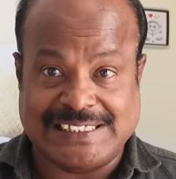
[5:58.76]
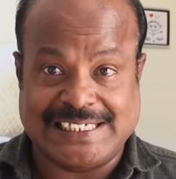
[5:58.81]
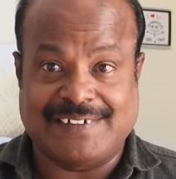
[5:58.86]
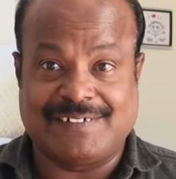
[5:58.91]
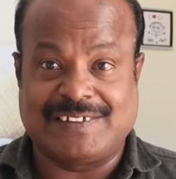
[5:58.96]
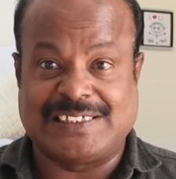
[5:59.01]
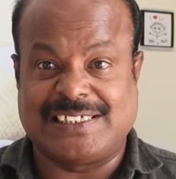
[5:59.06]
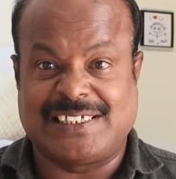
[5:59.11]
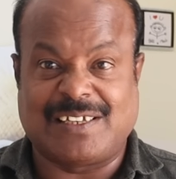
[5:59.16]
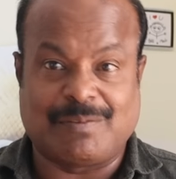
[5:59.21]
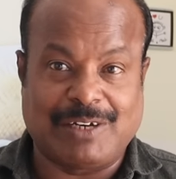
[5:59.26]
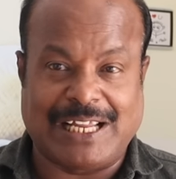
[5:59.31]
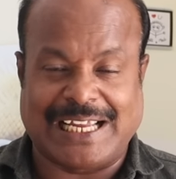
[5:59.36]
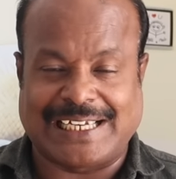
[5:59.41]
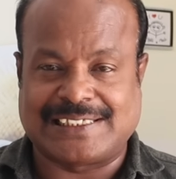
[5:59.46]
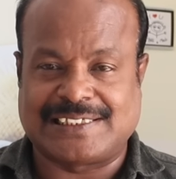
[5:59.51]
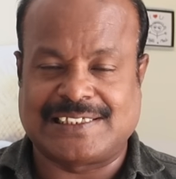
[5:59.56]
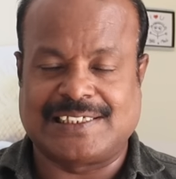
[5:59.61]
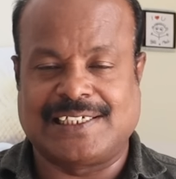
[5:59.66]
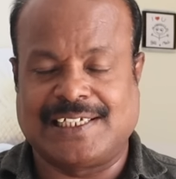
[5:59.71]
விஜய் வச்சு டபுள்
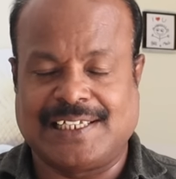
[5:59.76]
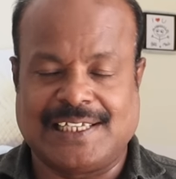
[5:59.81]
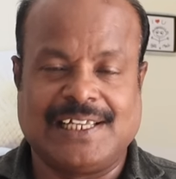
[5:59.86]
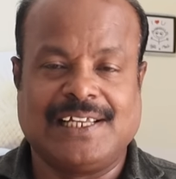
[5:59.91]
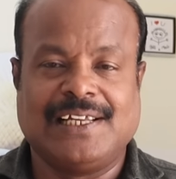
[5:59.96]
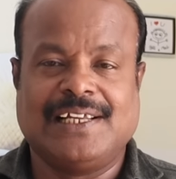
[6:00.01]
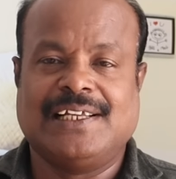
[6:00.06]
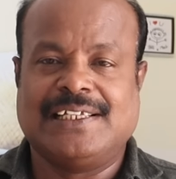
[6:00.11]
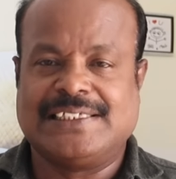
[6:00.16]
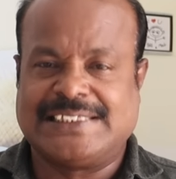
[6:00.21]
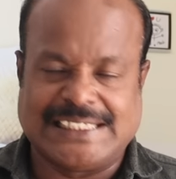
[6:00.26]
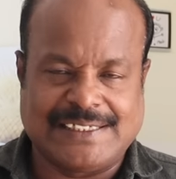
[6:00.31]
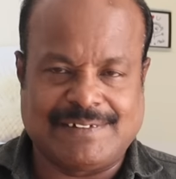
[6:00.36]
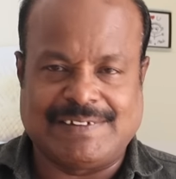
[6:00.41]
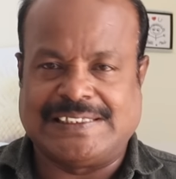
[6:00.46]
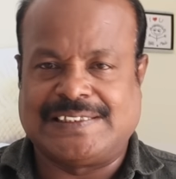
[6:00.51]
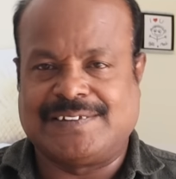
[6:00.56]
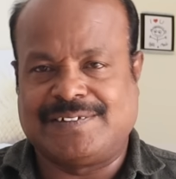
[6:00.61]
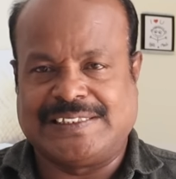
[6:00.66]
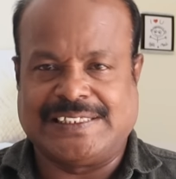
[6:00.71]
ஆக்ஷனில் சின்ன
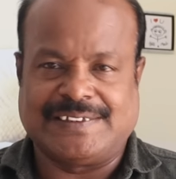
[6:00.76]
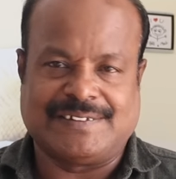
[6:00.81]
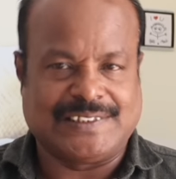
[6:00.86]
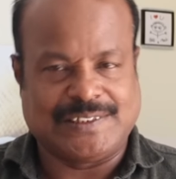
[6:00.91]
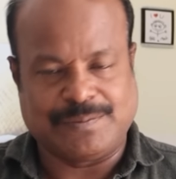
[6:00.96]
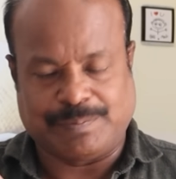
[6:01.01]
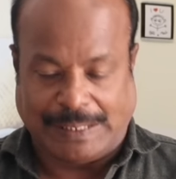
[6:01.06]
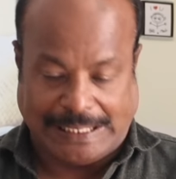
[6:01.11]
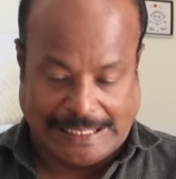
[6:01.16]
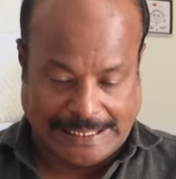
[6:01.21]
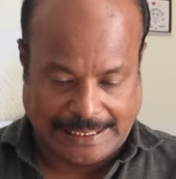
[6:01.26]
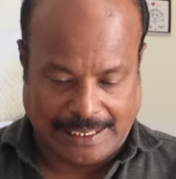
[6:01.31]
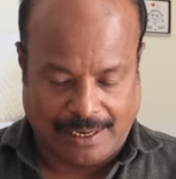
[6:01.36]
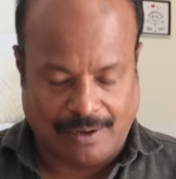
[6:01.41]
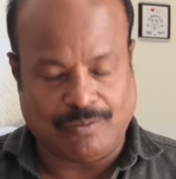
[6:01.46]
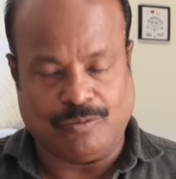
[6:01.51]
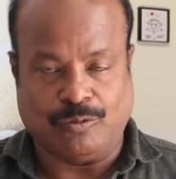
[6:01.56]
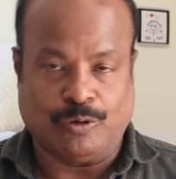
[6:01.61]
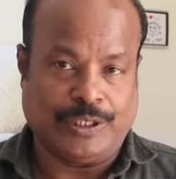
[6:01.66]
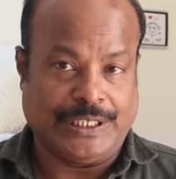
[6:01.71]
வயசு விஜய் வச்சு
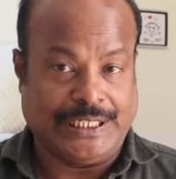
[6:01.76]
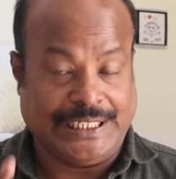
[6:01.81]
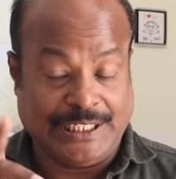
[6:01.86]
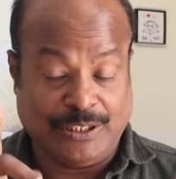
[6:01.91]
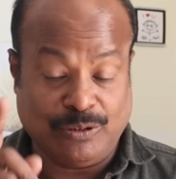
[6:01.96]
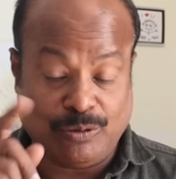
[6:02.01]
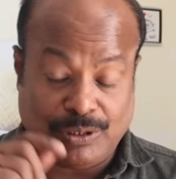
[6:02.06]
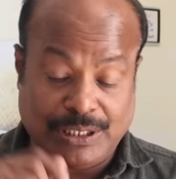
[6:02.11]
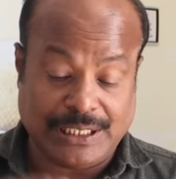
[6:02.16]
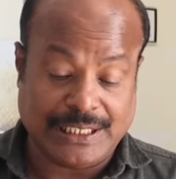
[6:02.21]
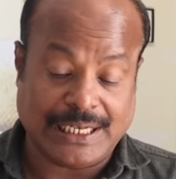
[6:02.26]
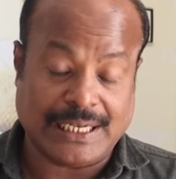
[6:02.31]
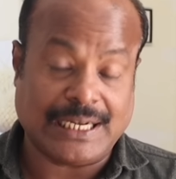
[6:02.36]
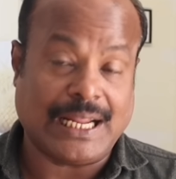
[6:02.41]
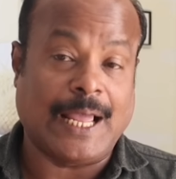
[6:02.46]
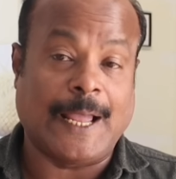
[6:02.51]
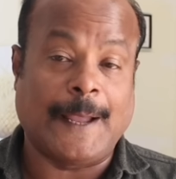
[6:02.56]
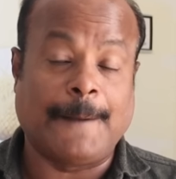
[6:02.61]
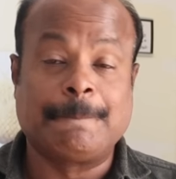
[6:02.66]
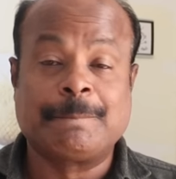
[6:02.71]
பண்ணிக்கலாம் ஒன்று இன்னொன்று என்னென்னா